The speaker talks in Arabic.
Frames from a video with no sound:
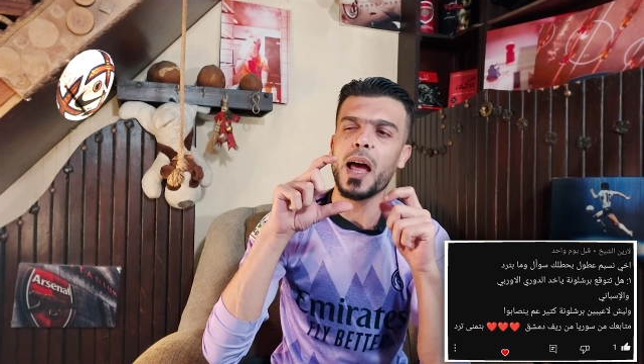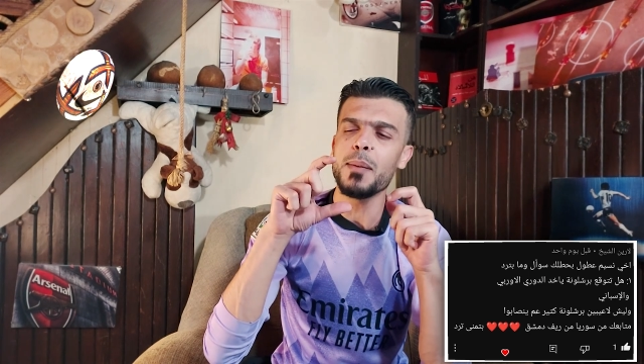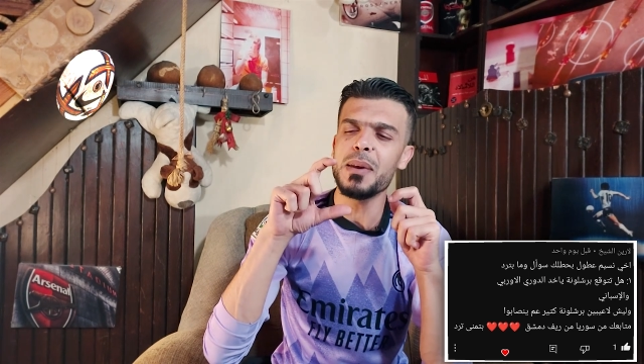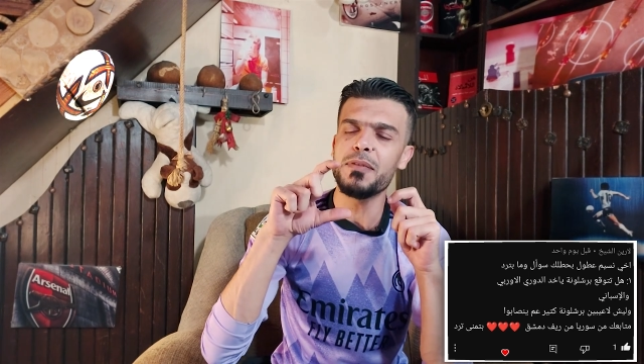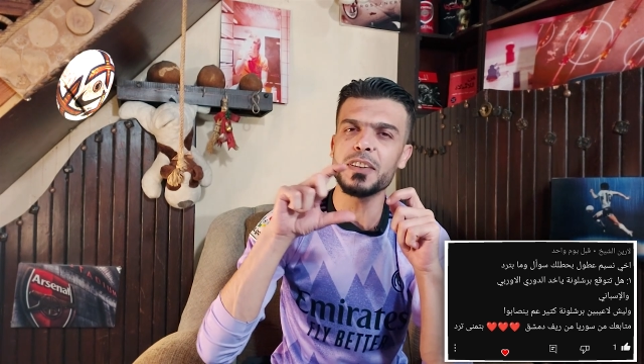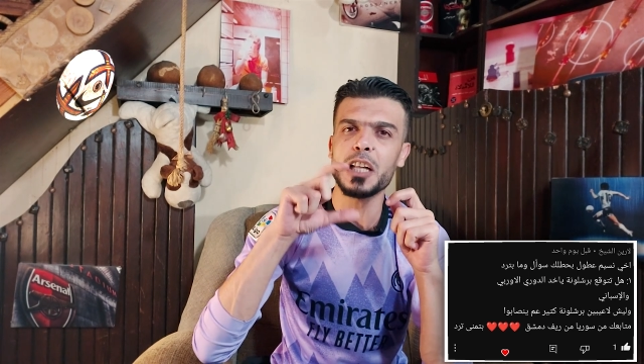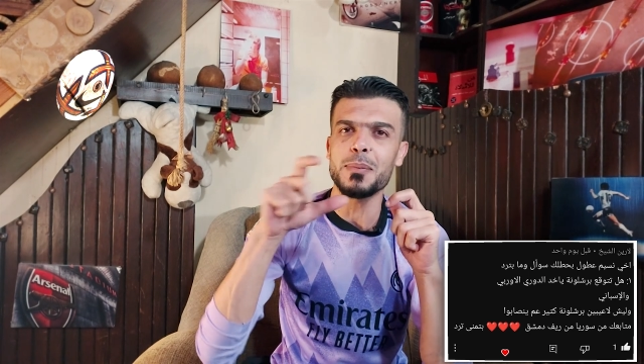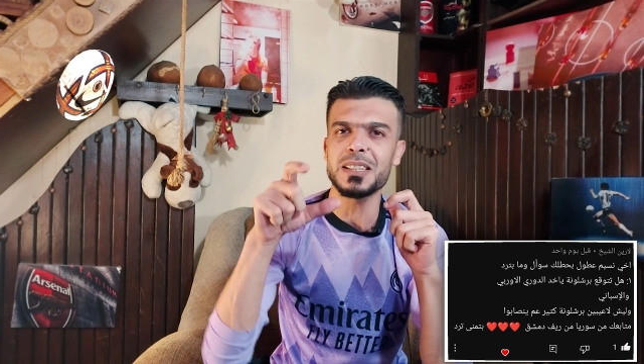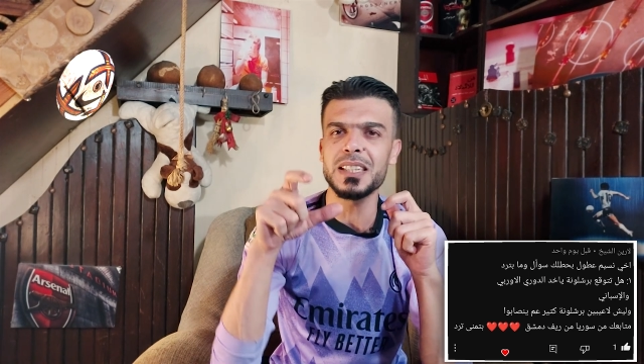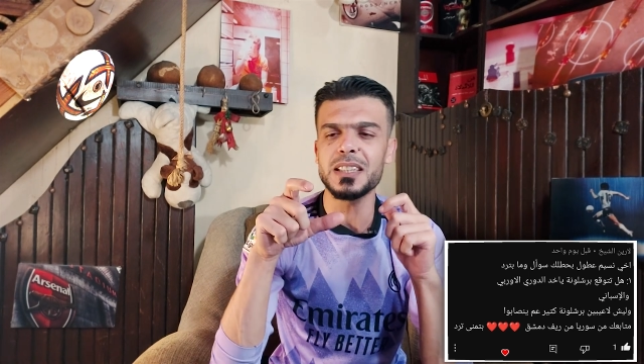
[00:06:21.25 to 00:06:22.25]
قبل فتره
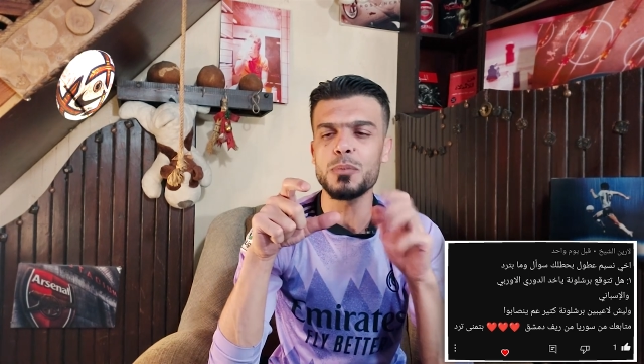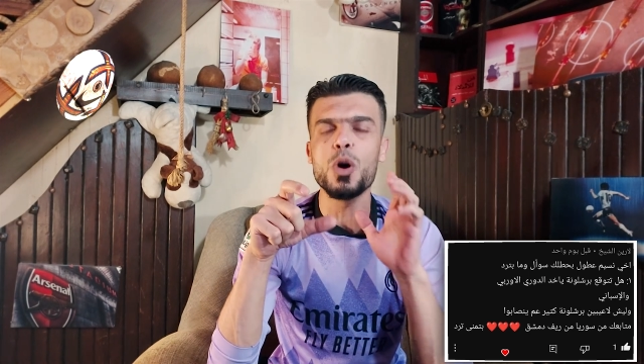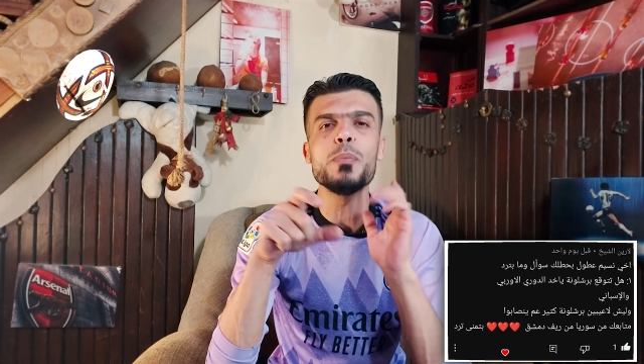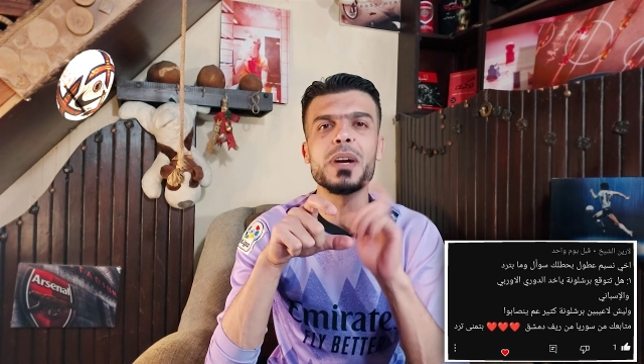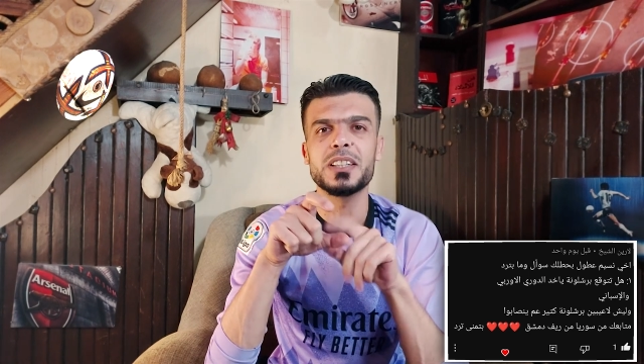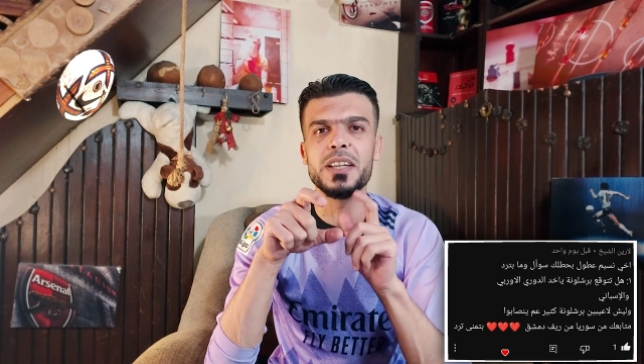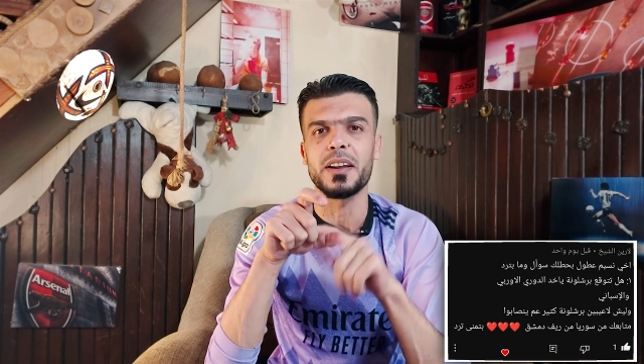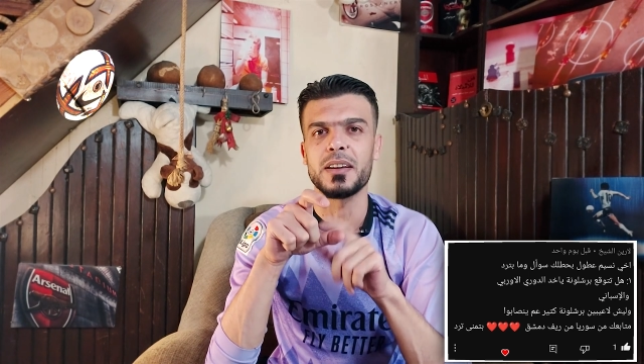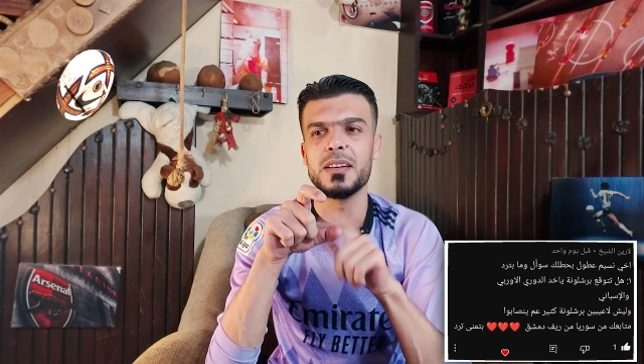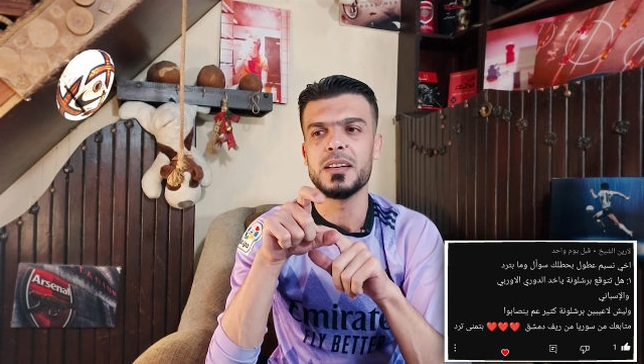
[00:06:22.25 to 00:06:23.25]
بسيطه مهمه كثير